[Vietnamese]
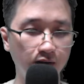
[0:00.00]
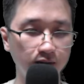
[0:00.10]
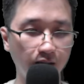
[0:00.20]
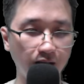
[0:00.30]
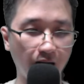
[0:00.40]

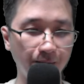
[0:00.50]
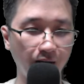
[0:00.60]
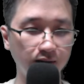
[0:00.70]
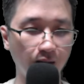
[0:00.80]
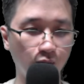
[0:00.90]
Tất cả
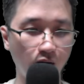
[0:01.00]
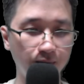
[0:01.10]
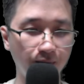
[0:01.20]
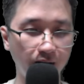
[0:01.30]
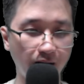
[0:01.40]
ma tộc của
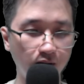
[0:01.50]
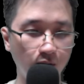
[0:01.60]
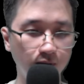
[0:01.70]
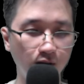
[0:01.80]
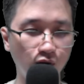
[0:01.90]
Hắc Ma Đại
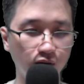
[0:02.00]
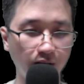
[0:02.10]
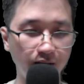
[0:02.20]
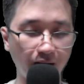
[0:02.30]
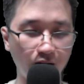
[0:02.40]
Lục không một
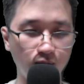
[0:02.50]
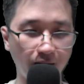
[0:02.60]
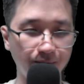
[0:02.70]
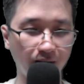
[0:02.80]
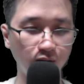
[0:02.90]
tên nào
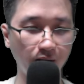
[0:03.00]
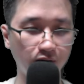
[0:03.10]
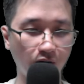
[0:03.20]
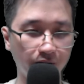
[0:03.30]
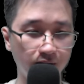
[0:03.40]
may mắn thoát
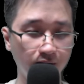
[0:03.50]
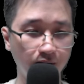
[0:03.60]
khỏi.